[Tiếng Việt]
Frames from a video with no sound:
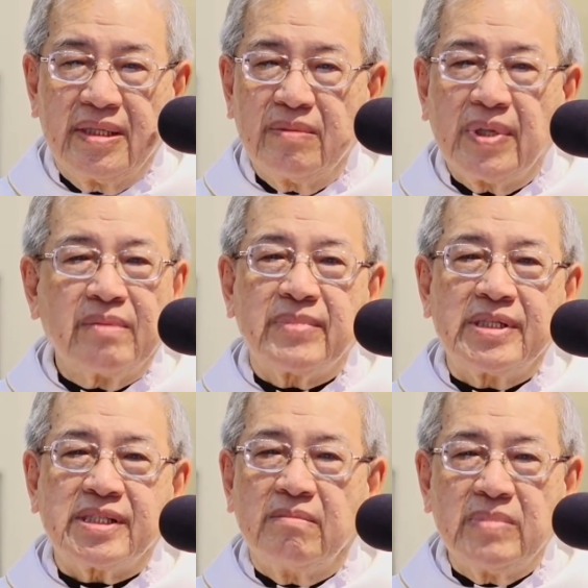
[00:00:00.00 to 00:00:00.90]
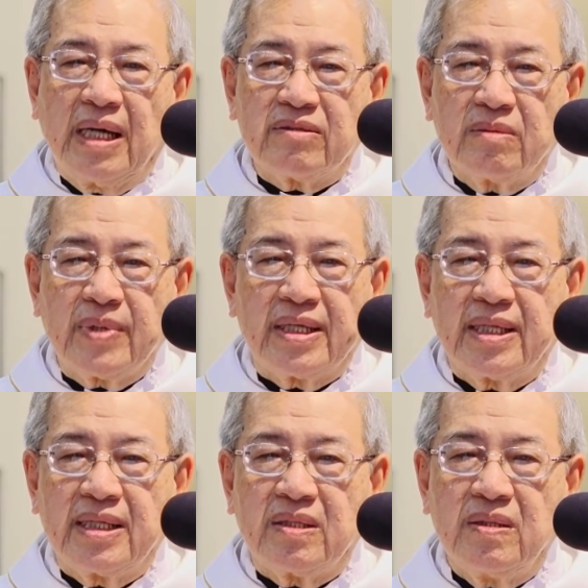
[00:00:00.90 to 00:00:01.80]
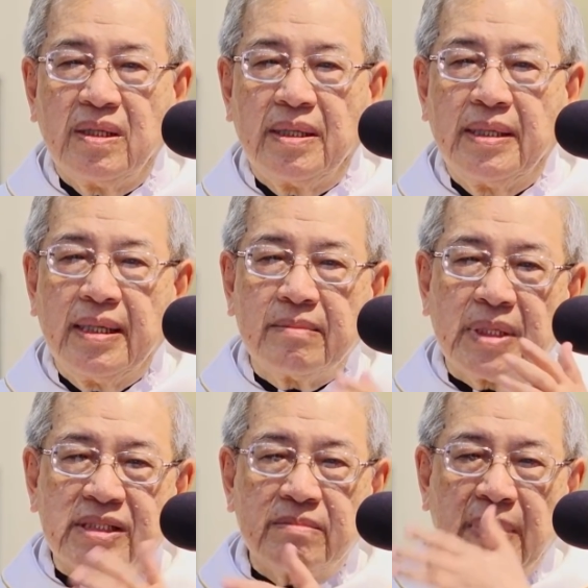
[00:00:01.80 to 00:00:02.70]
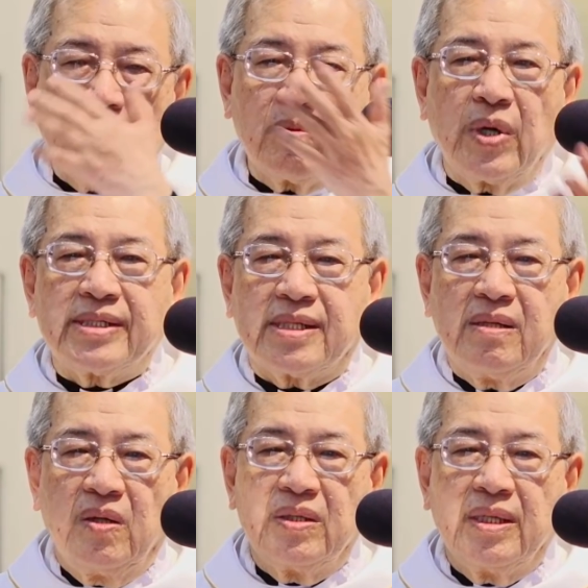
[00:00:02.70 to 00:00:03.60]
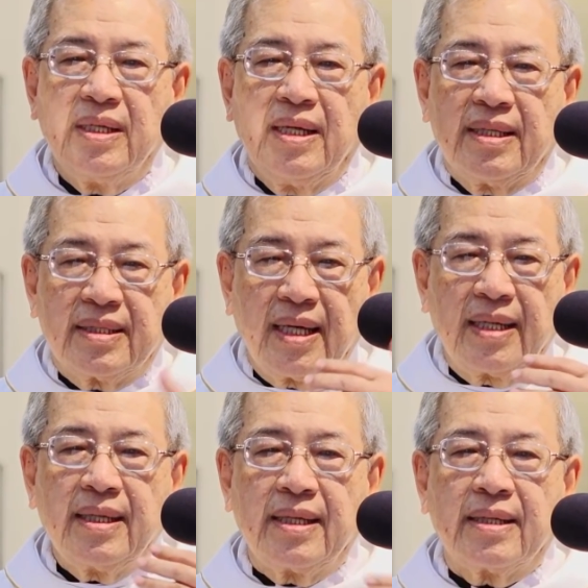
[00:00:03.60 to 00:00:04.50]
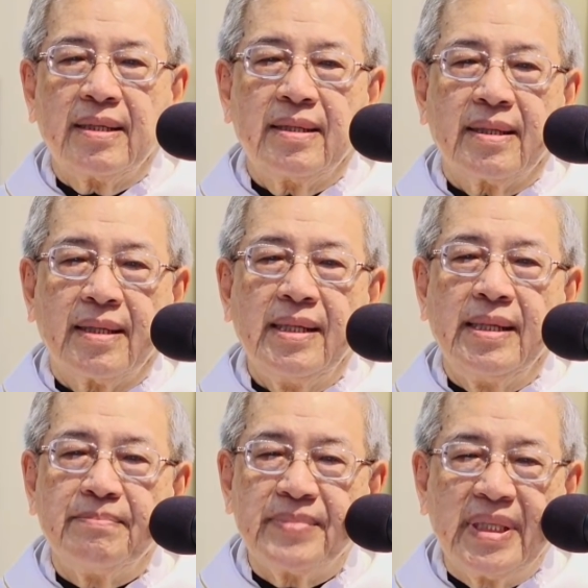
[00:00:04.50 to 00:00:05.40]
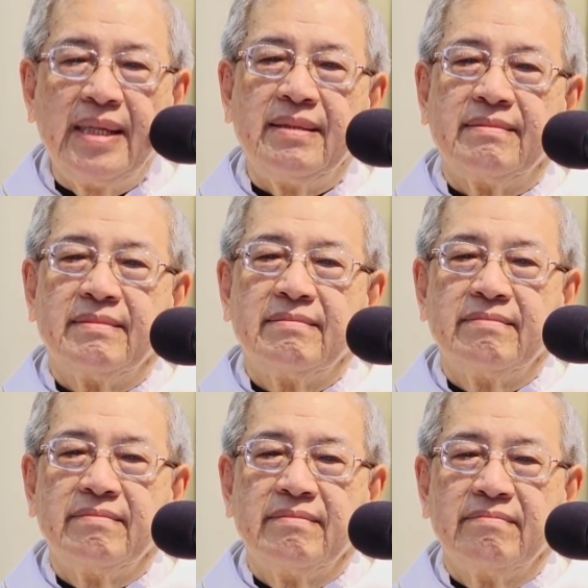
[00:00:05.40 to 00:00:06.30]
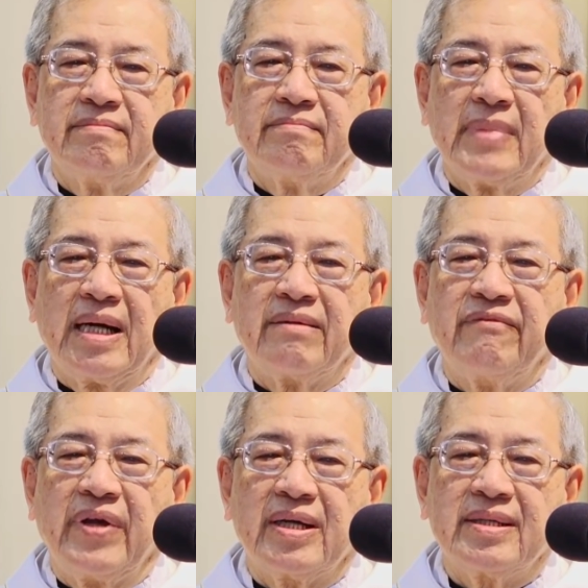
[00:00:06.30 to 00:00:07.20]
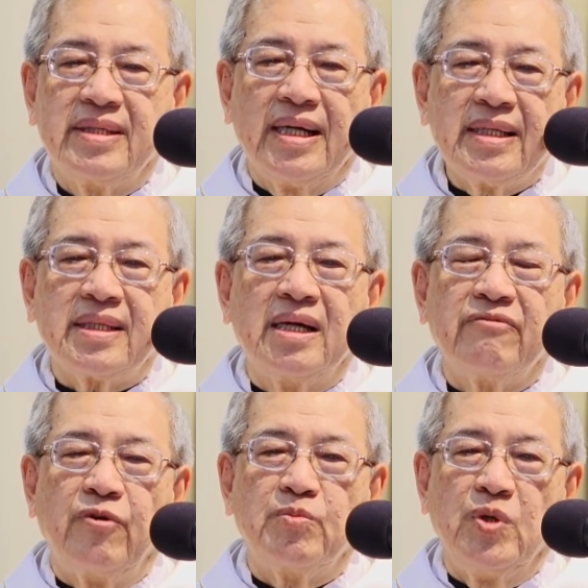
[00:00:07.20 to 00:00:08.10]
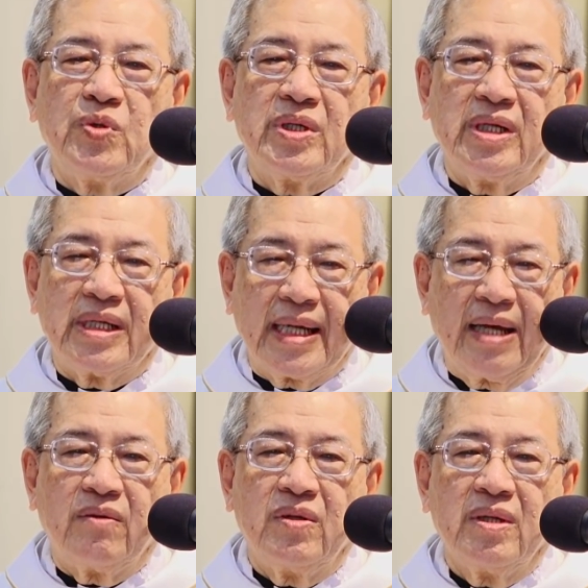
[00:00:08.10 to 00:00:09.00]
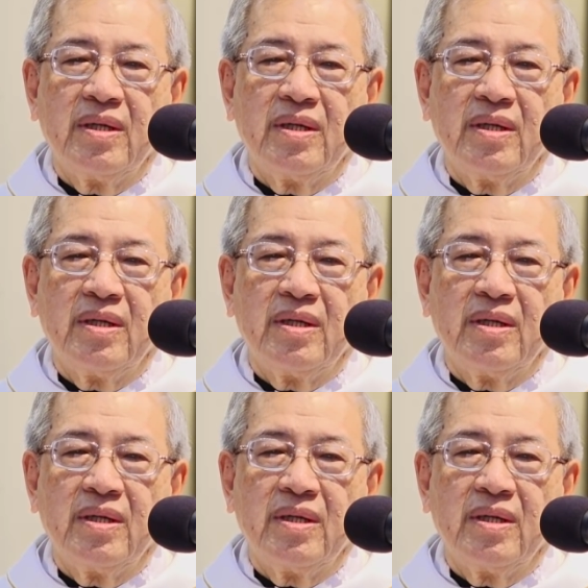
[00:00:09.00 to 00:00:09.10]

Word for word: Chúng ta không thể sống đạo trong nhà thờ thôi Nhưng mà sống đạo ngoài xã hội nữa Thể hiện cái niềm tin Bằng việc dấn thân phục vụ người nghèo